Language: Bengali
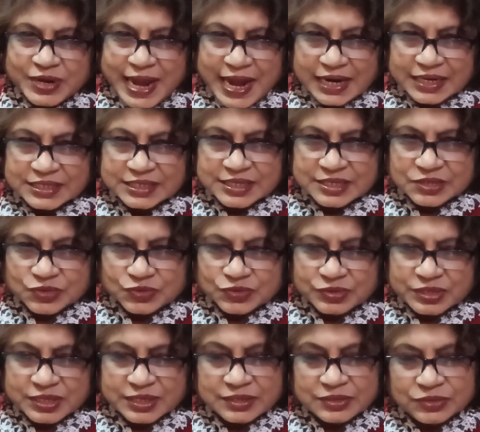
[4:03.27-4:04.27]
সঙ্গে অ্যাডজাস্ট
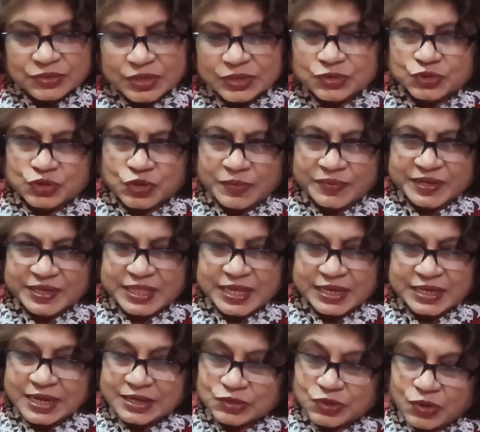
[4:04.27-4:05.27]
করতে কিন্তু একটু সময়
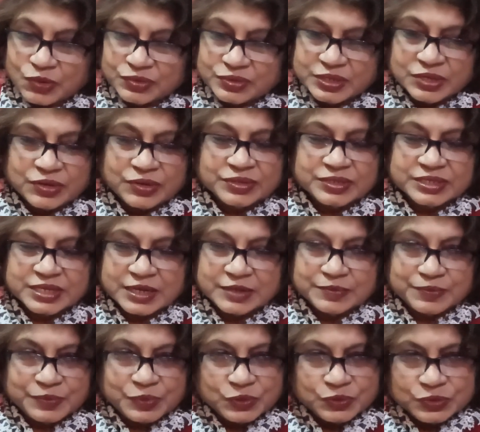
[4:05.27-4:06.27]
লাগে আর তখনই হয়ে যায়
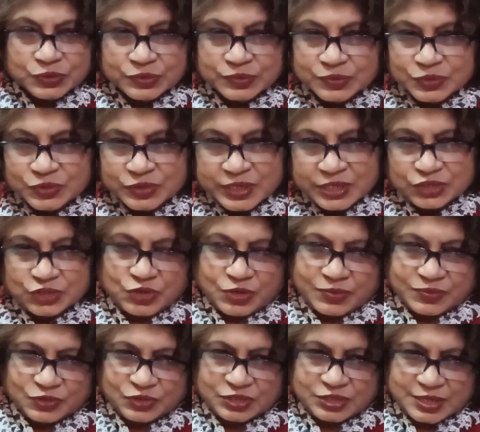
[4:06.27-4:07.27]
ব্লু মুডের
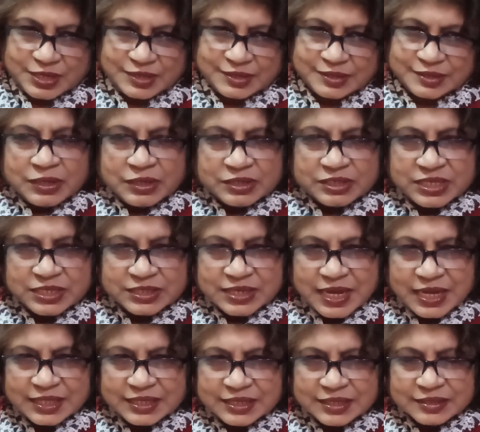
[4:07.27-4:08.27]
সমস্যা
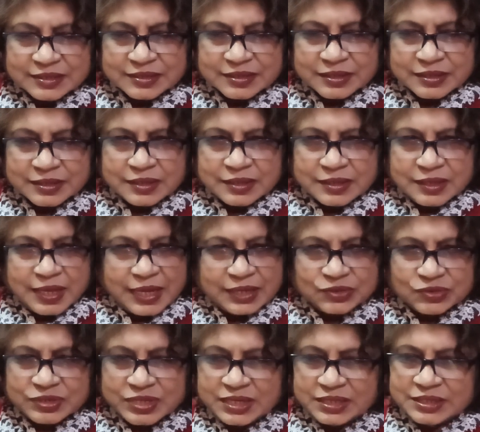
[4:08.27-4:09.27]
শীতকালে
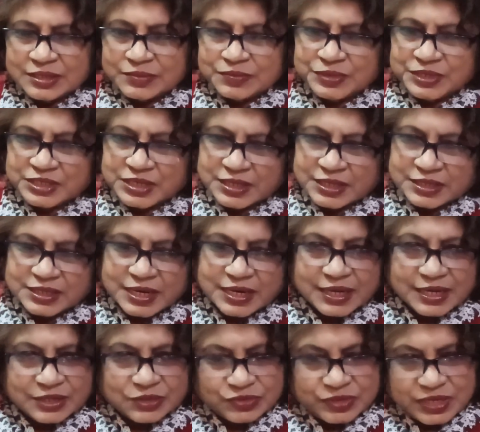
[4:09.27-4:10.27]
একটু দেরিতে বিছানা ছাড়া
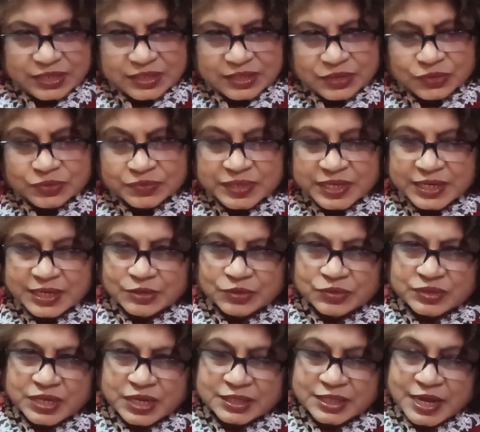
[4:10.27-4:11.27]
একটু দেরিতে ঘুম থেকে
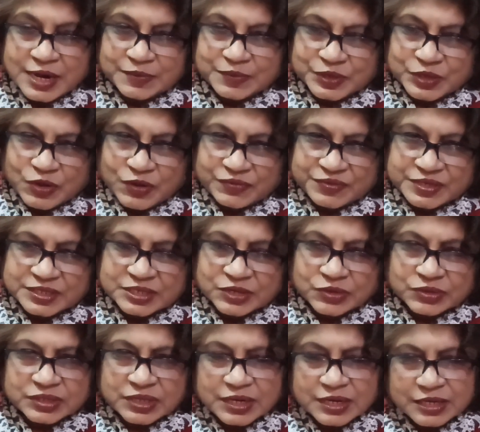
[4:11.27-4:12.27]
ওঠা তারপরে অফিস
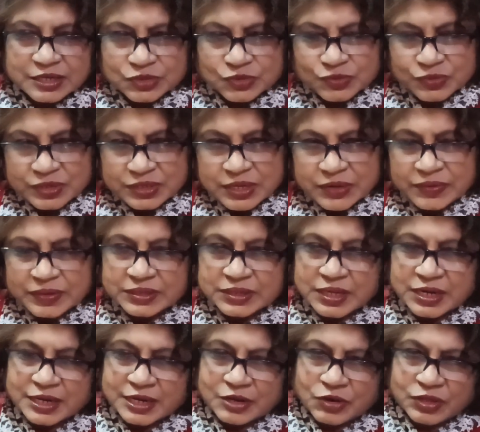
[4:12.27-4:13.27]
যাওয়ার তারা স্কুলে যাওয়ার
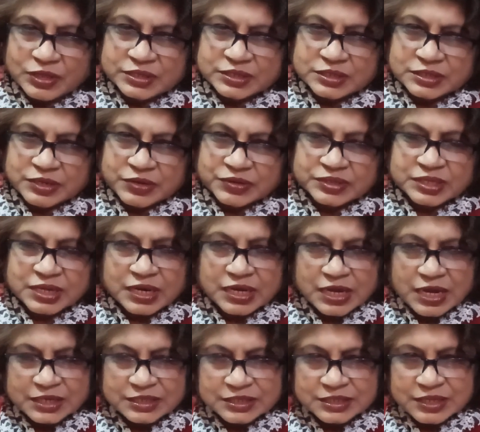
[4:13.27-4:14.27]
তারা কলেজে যাওয়ার তারা
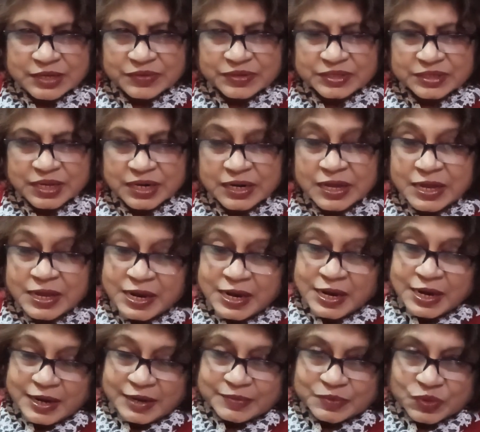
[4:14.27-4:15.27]
কাজে যাওয়ার তারা
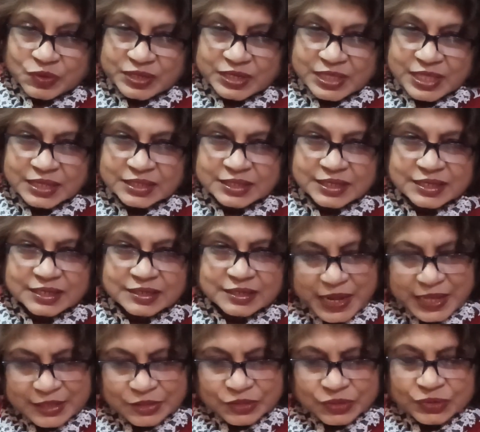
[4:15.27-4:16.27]
মহিলাদের
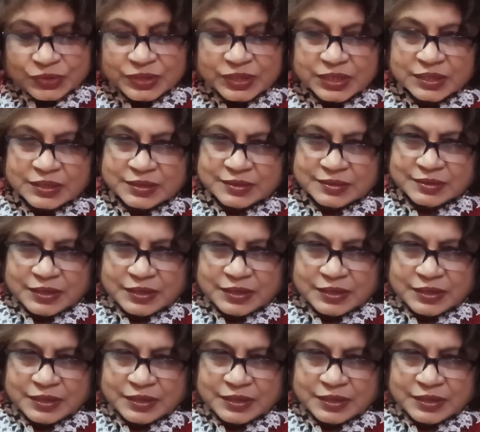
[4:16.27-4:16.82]
আত্মহিক